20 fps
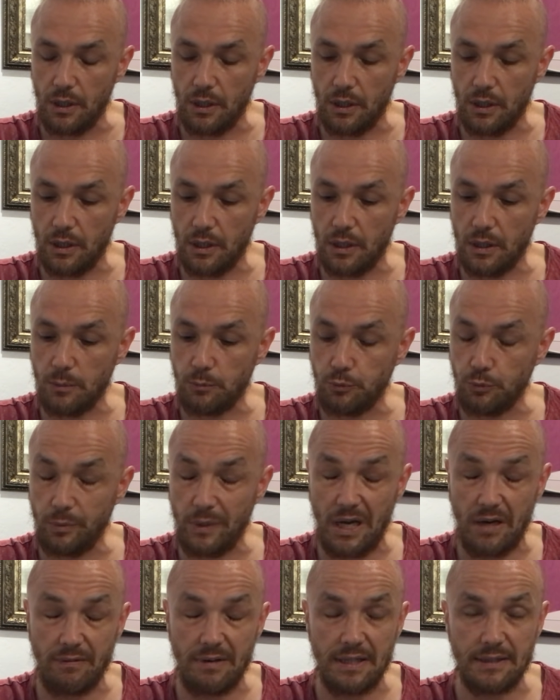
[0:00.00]
E, bu
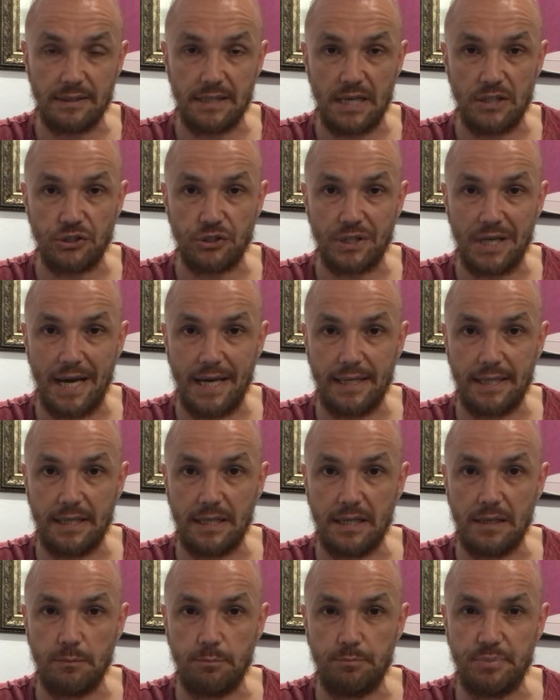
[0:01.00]
bir avantaj.
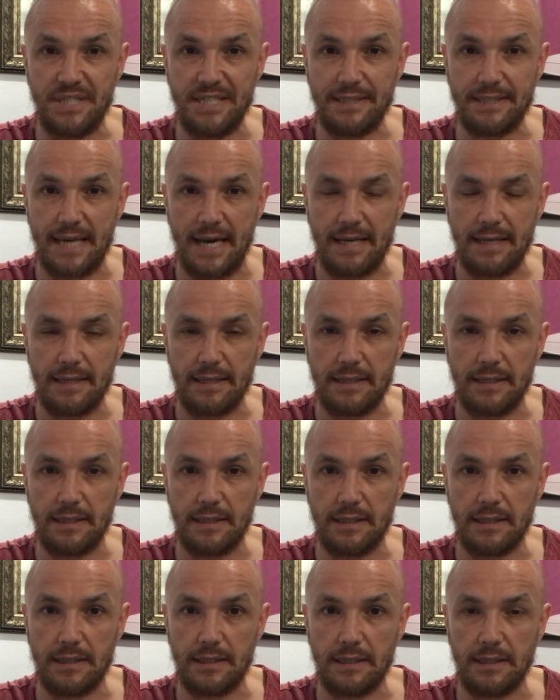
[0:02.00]
Yani birden
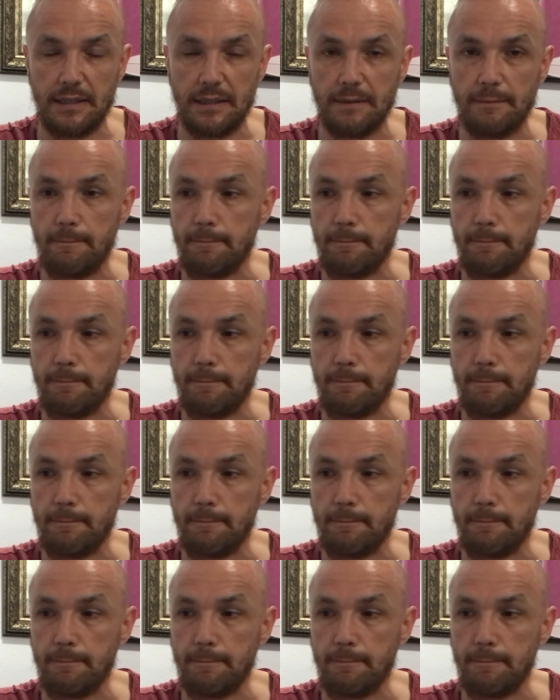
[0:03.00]
e,